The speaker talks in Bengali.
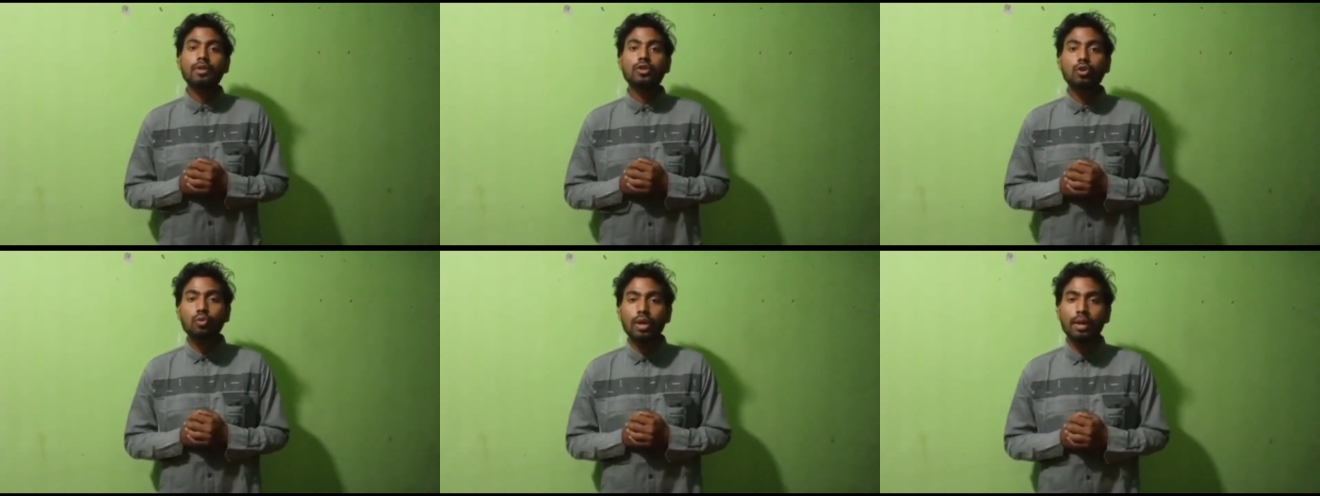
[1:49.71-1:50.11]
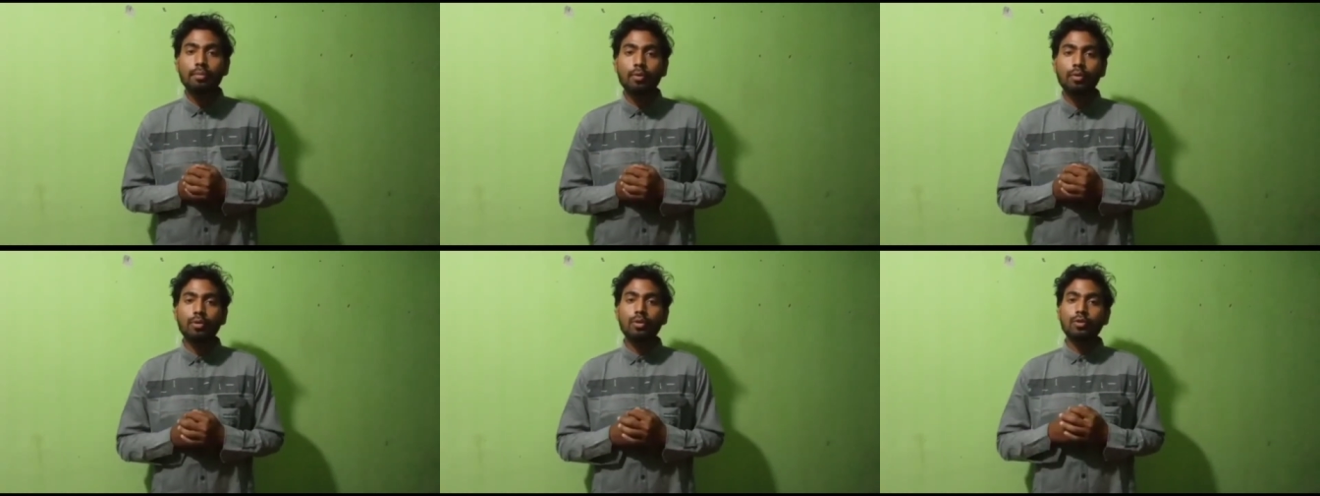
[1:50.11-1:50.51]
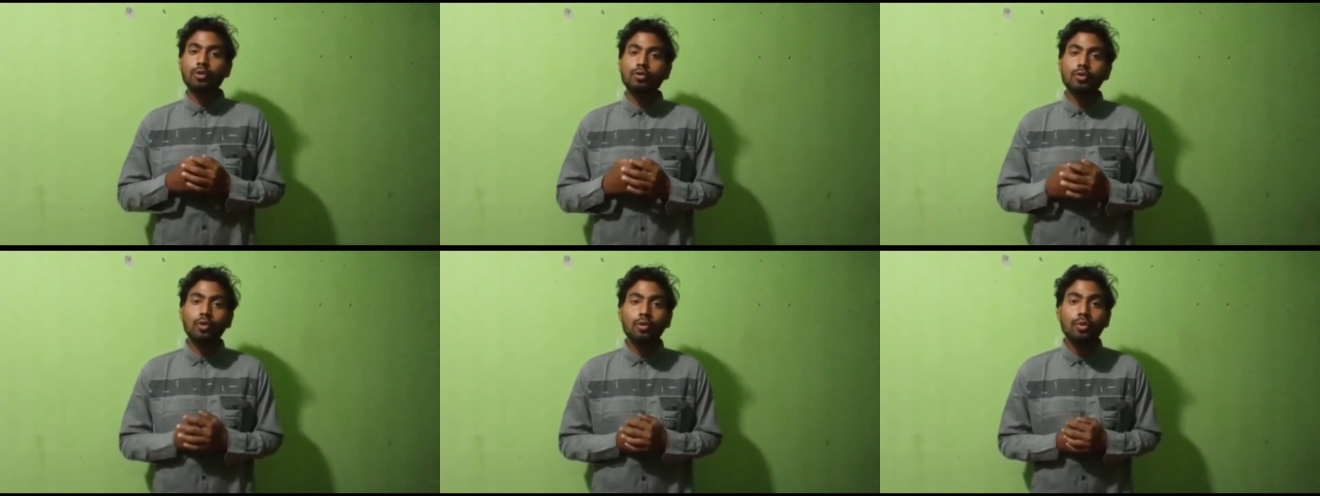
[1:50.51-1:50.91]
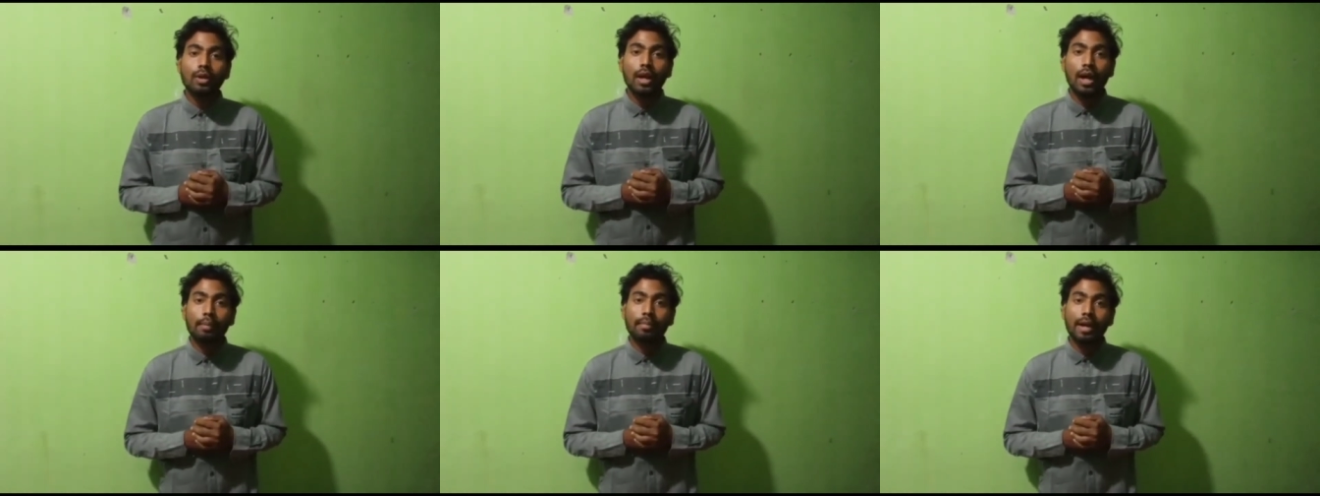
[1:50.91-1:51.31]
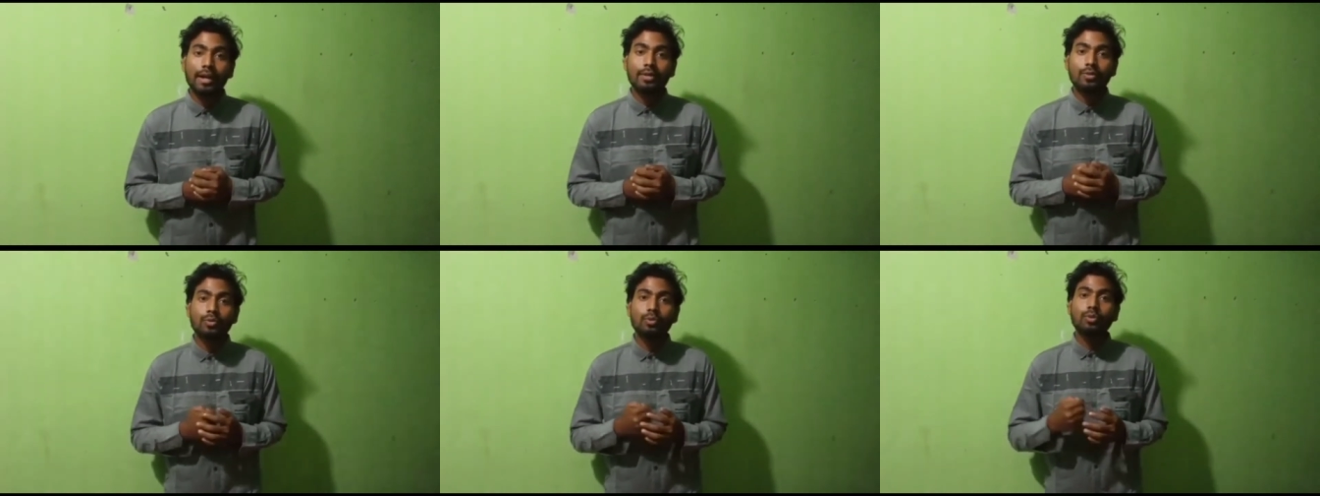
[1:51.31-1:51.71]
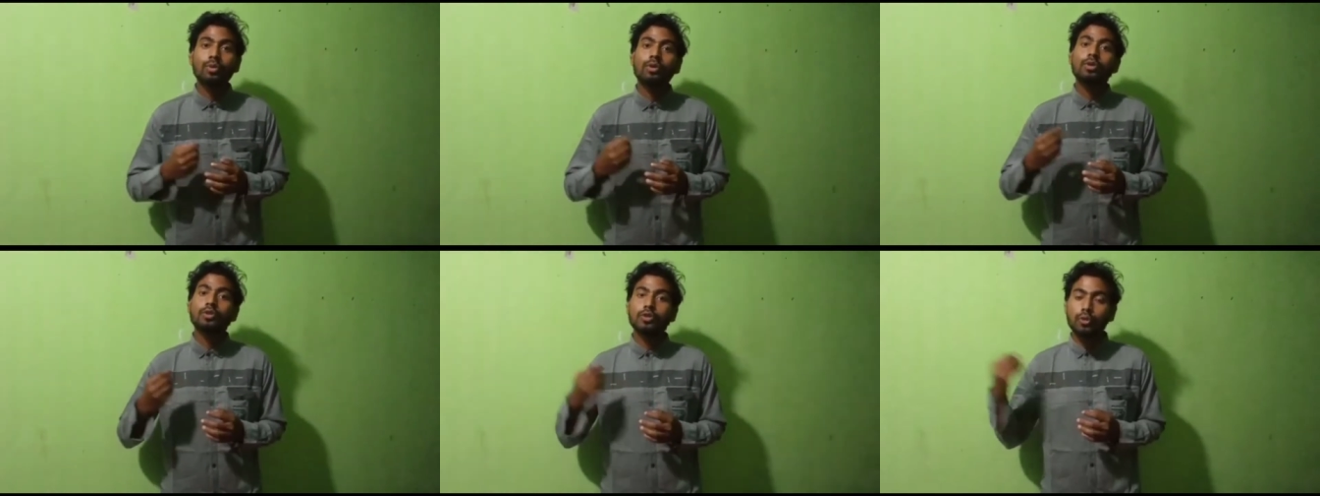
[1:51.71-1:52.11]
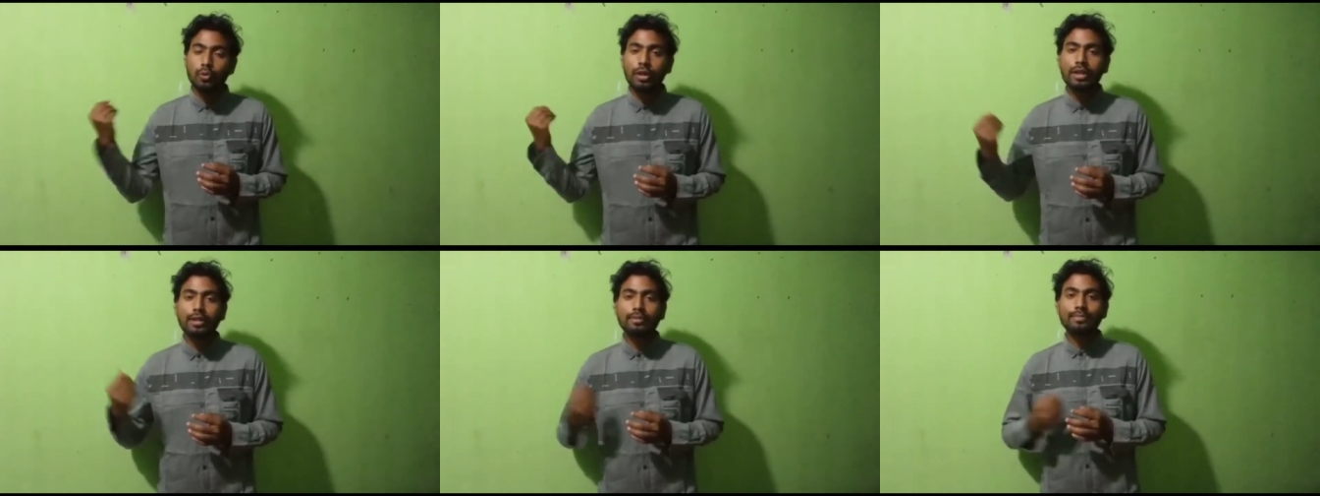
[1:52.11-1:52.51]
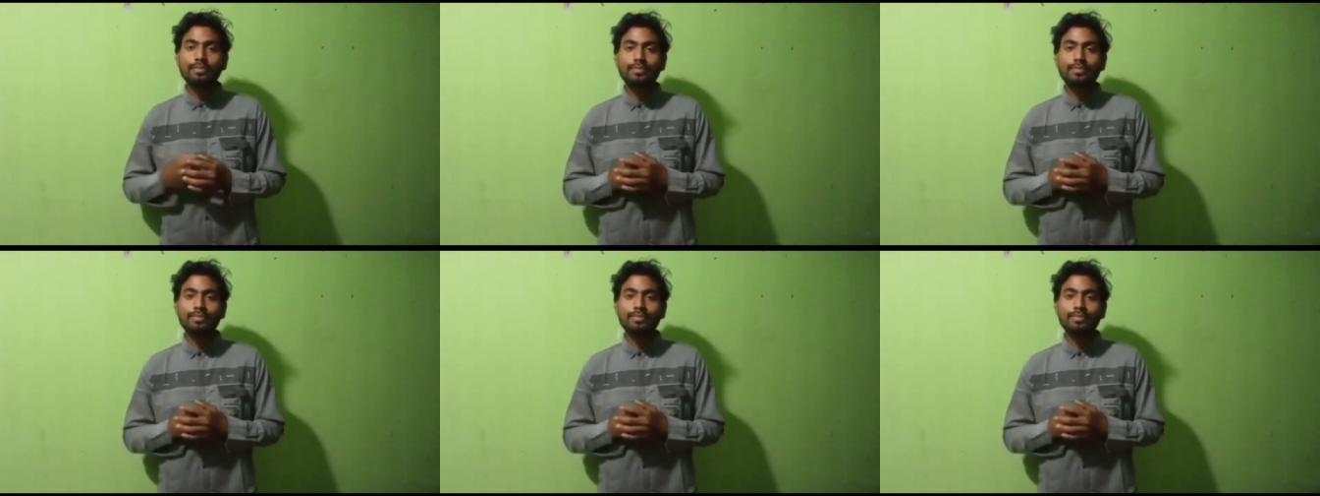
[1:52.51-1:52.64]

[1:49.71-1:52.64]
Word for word: শোনাবো তো চলুন আমরা একটু শুনি